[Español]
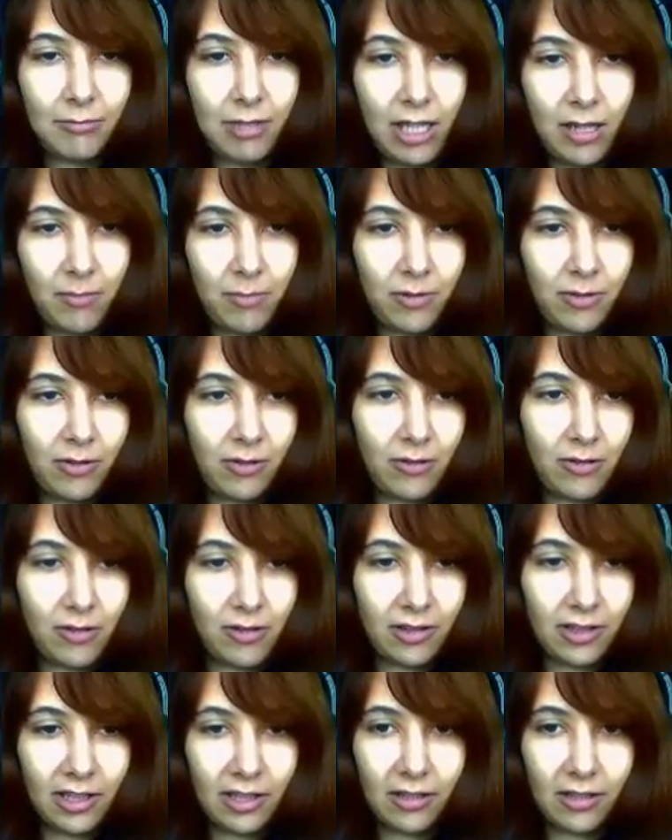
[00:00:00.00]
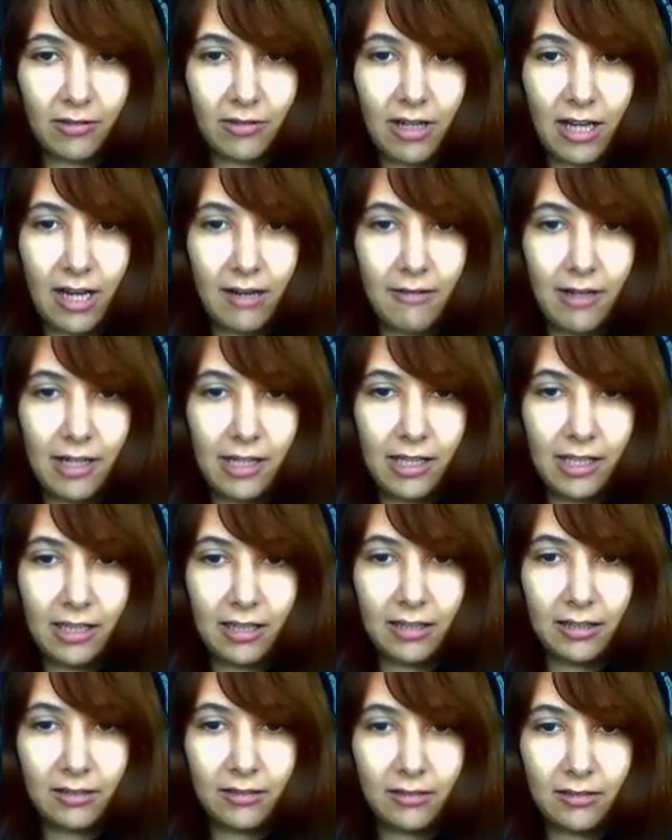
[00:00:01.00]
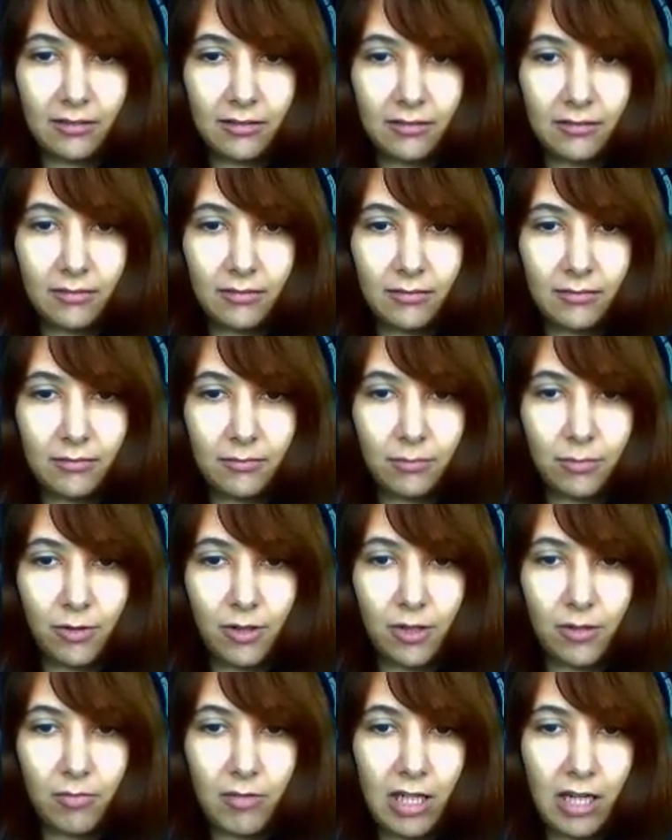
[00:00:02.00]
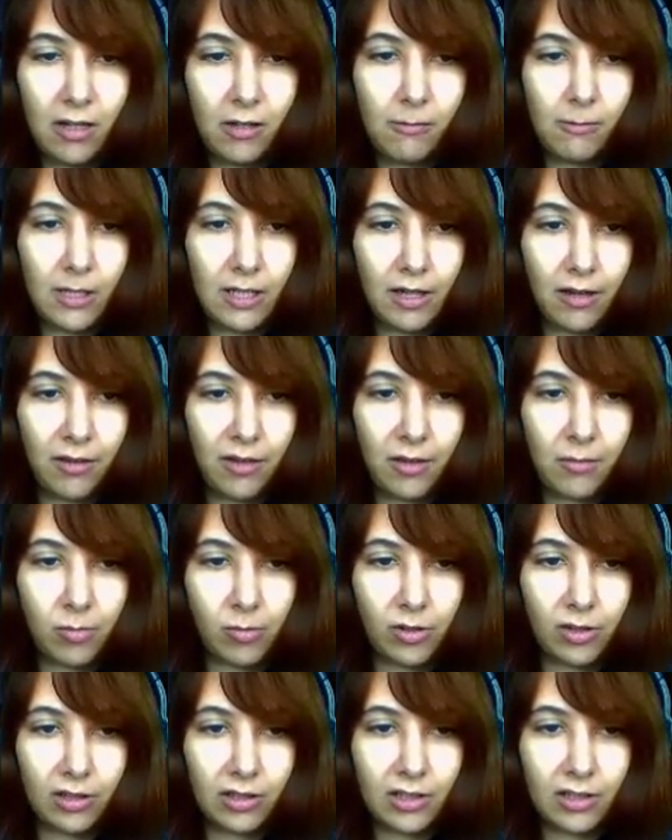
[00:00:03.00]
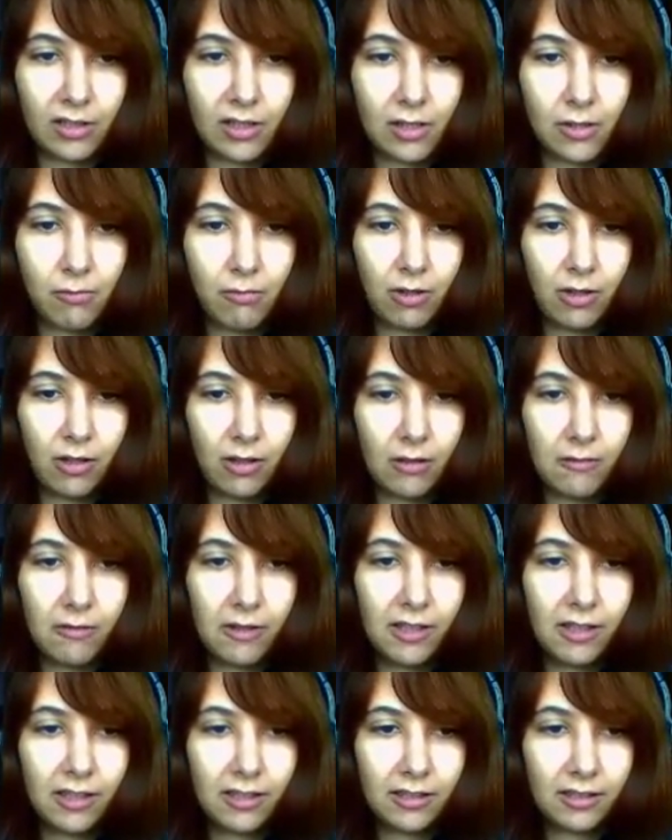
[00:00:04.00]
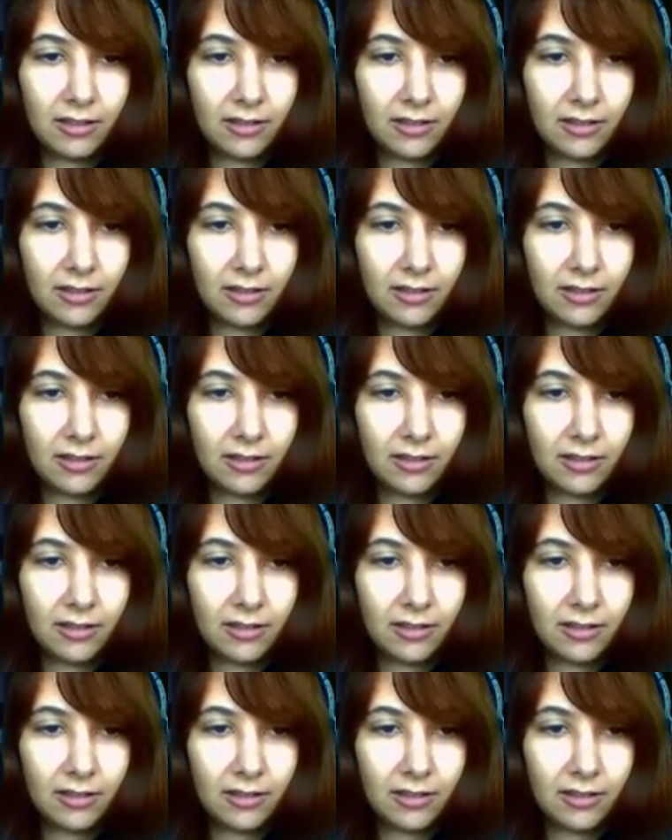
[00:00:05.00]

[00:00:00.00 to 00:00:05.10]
mira, puedo incluso atacar con la jabalina. Pues mira, lo vas a hacer porque tienes que subir de nivel.